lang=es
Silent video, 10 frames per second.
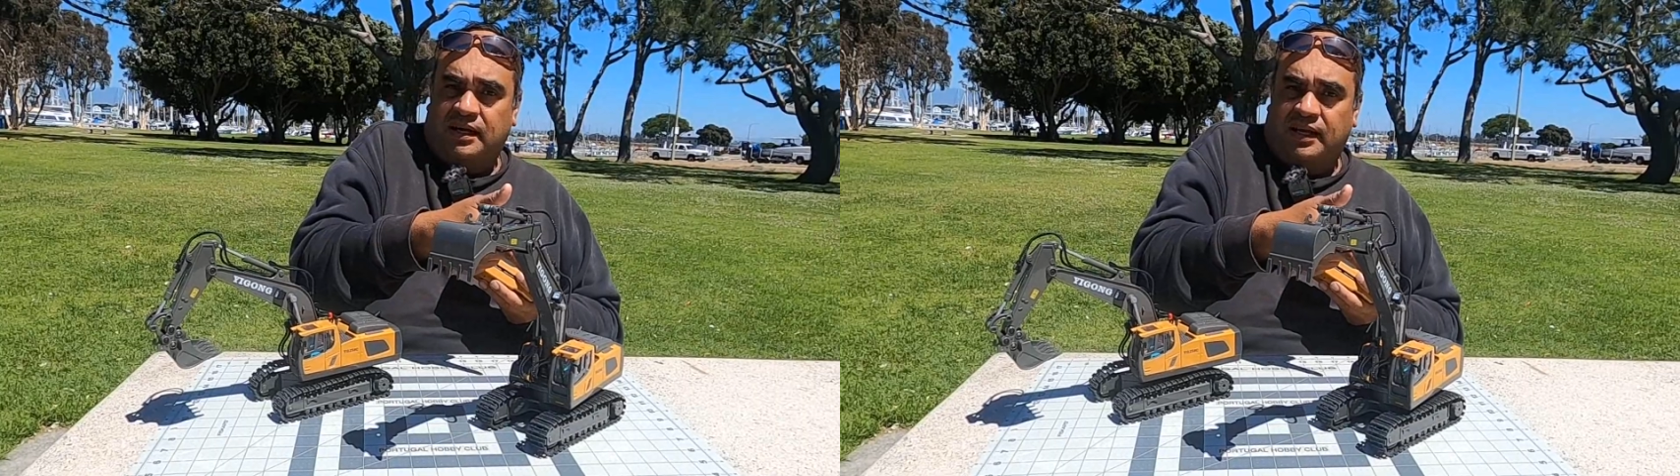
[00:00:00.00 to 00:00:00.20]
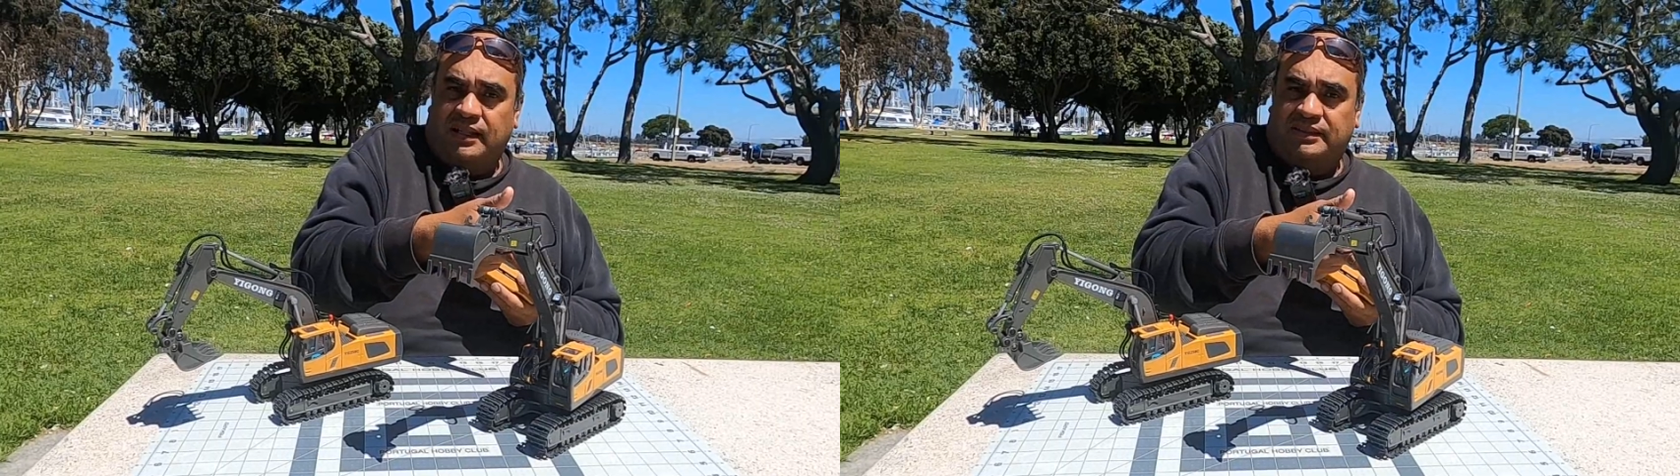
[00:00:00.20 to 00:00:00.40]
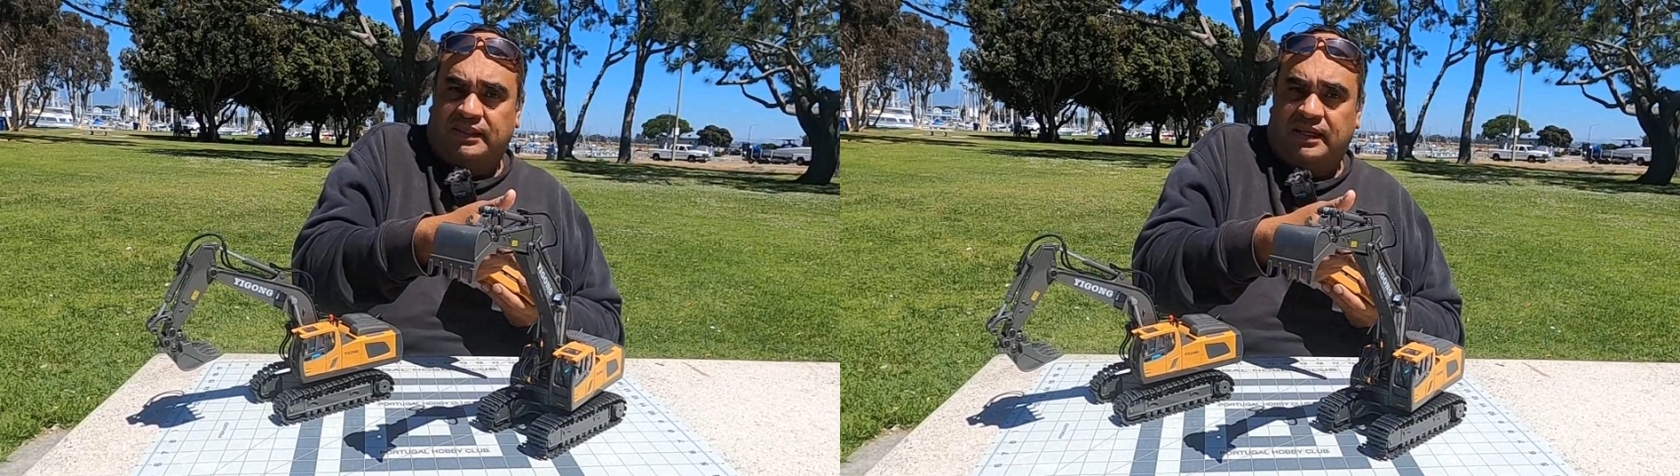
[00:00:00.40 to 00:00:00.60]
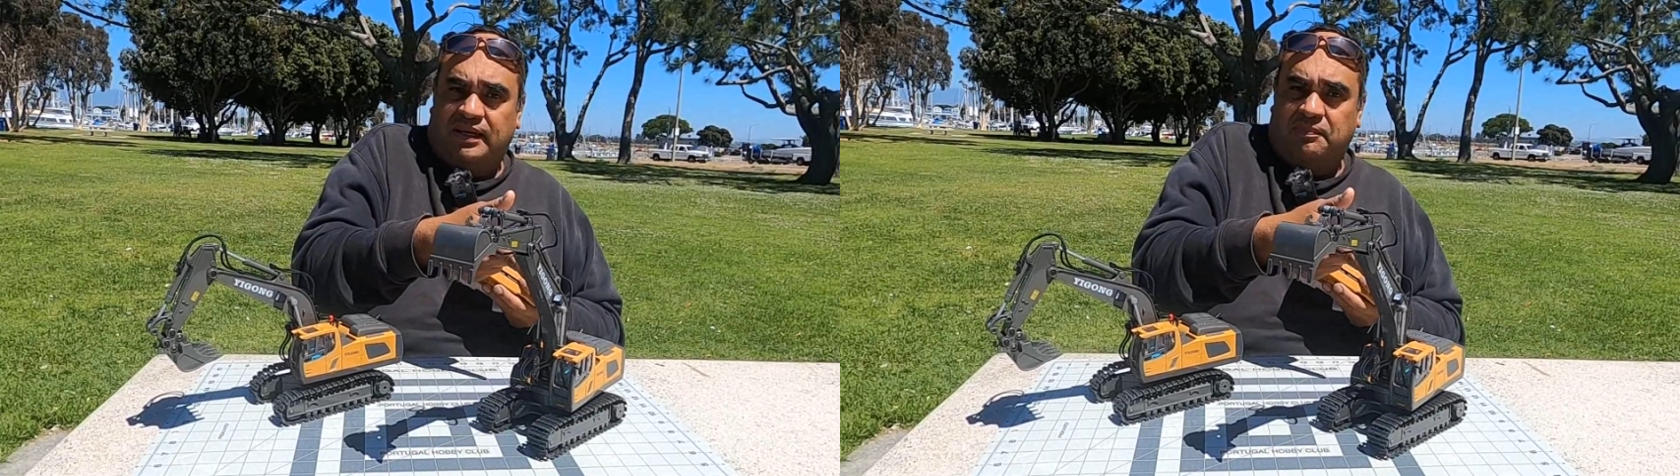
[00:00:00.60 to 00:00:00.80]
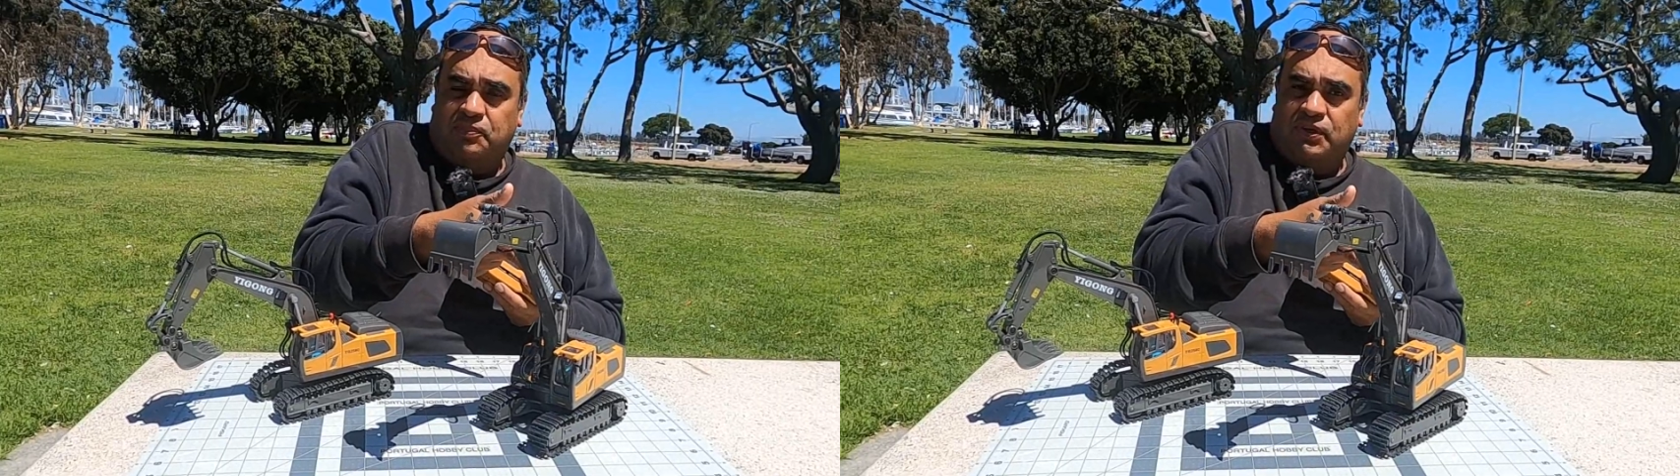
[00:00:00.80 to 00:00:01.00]
la,
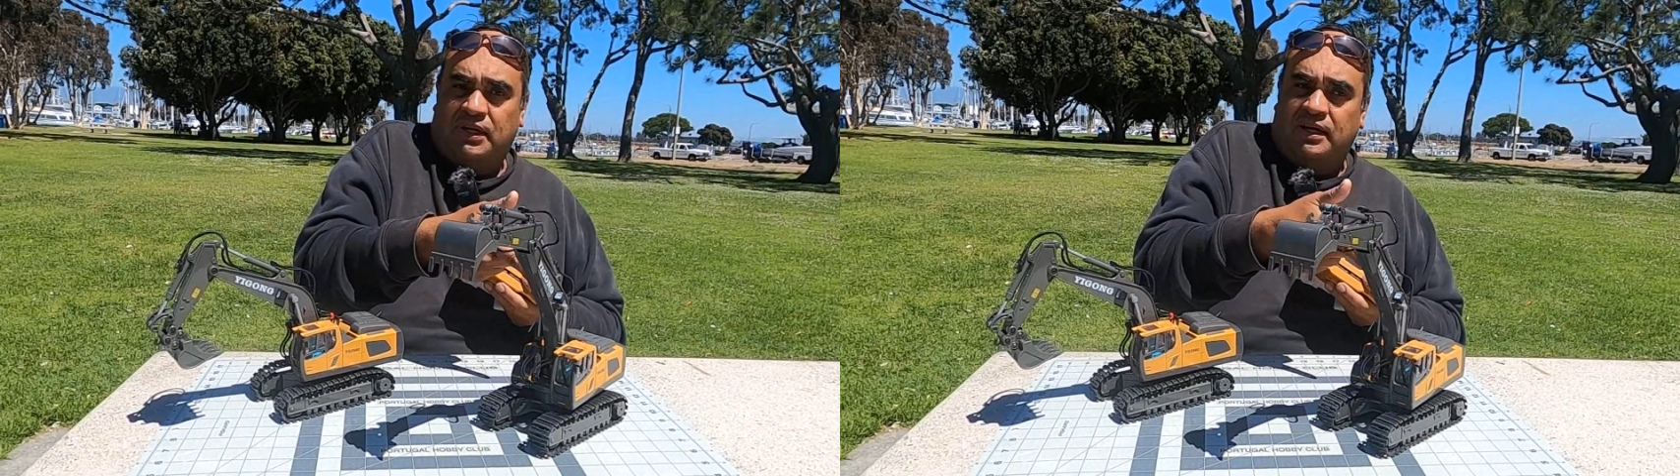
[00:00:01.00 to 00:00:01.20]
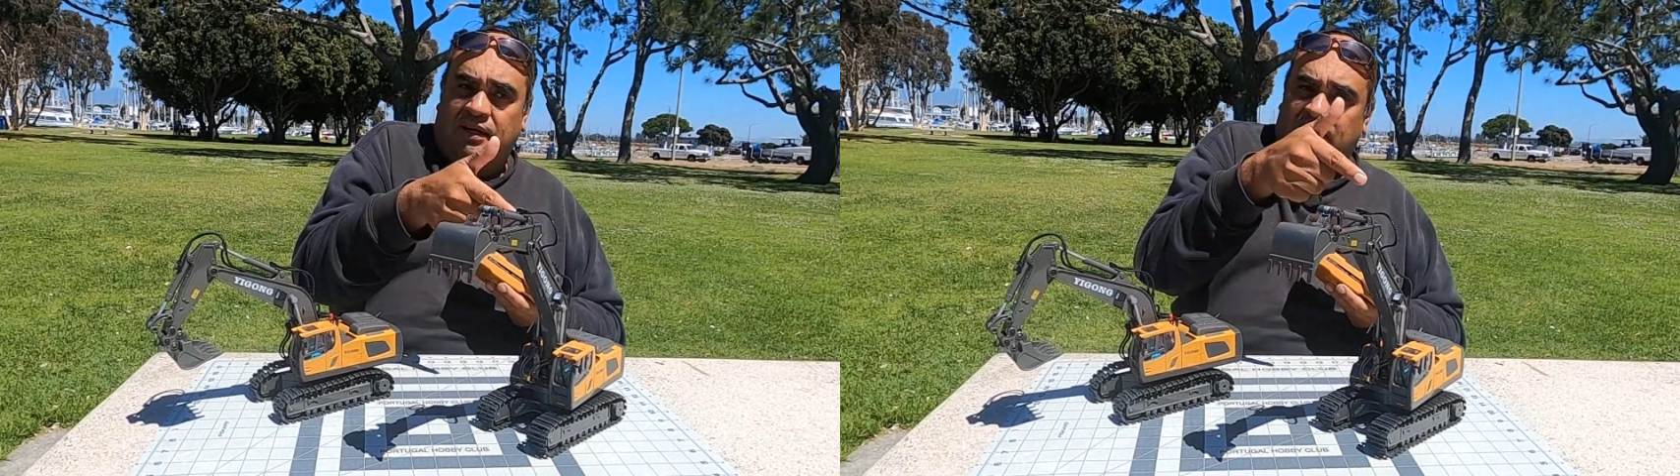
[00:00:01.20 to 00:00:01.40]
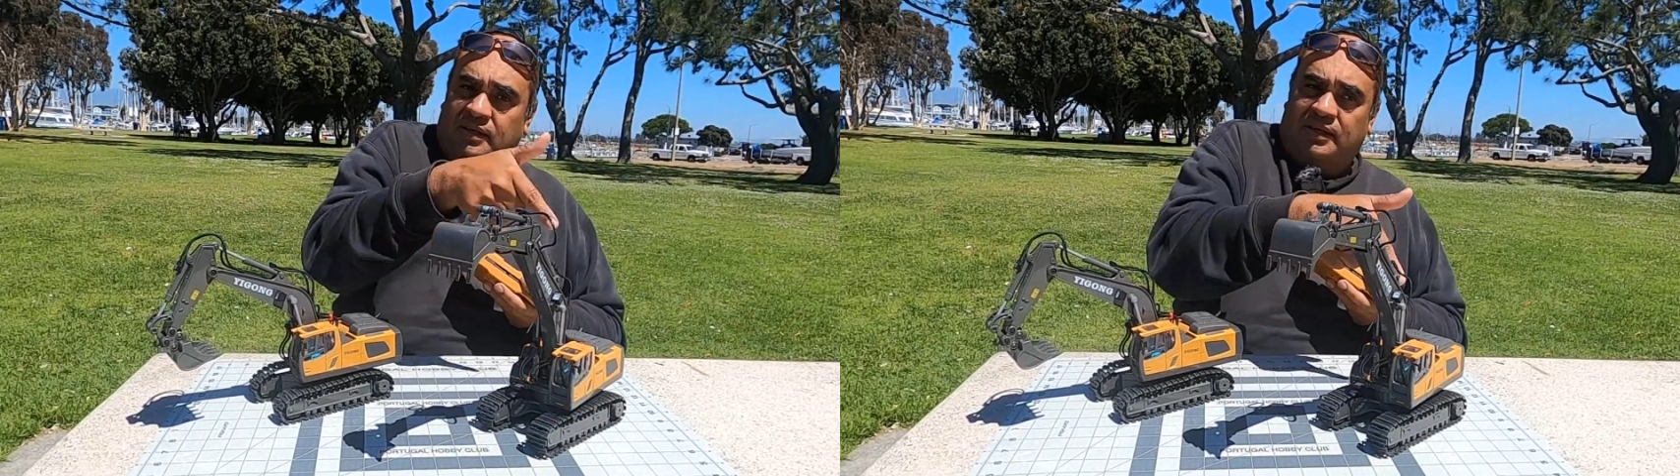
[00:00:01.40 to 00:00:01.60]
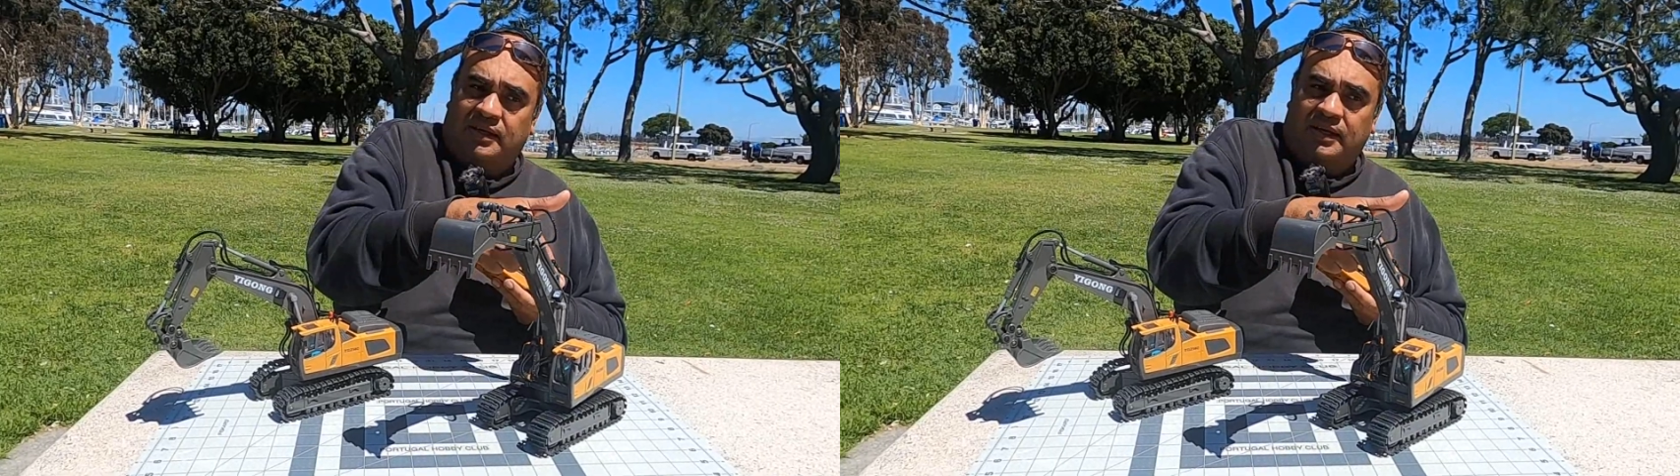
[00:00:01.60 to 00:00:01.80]
la, la,